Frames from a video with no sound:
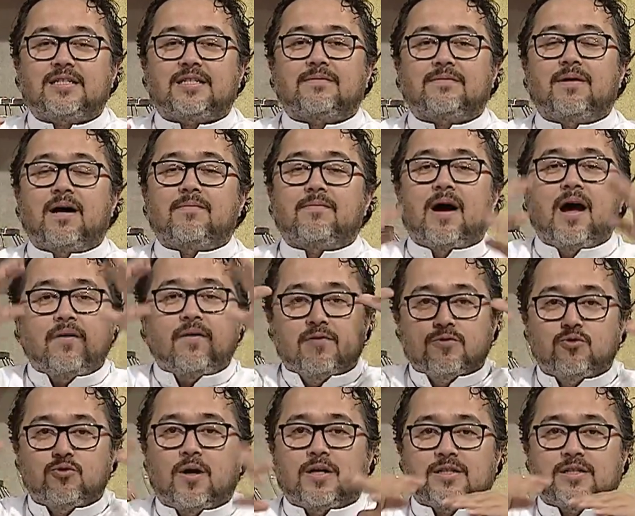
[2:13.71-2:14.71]
يا شباب
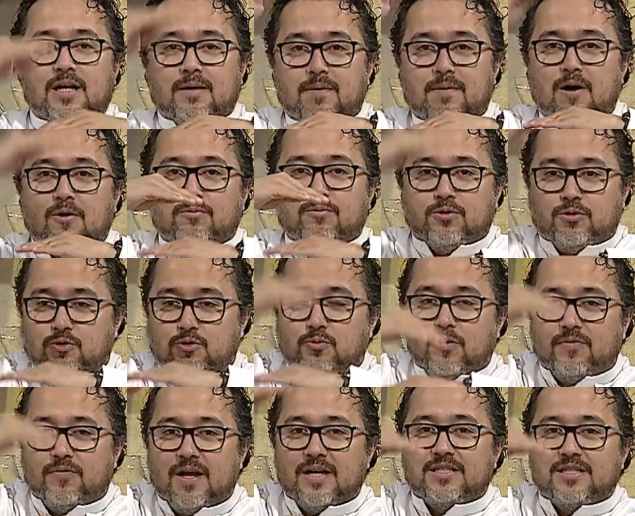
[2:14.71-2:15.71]
احفظوا عشان ابغاكم
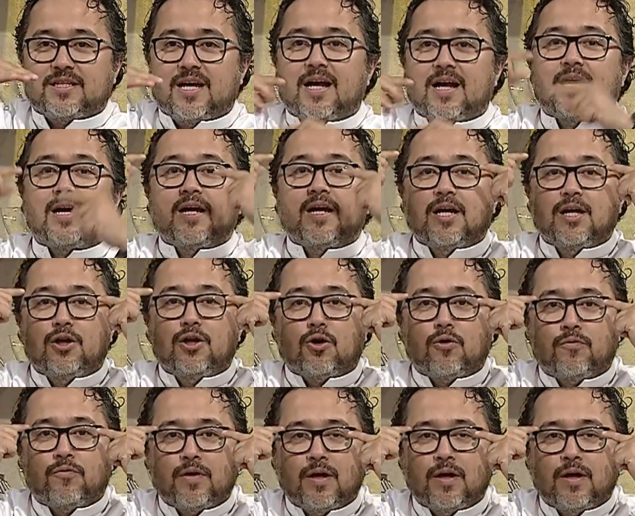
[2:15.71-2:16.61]
تكتبوها في الهاشتاج انكم نعم.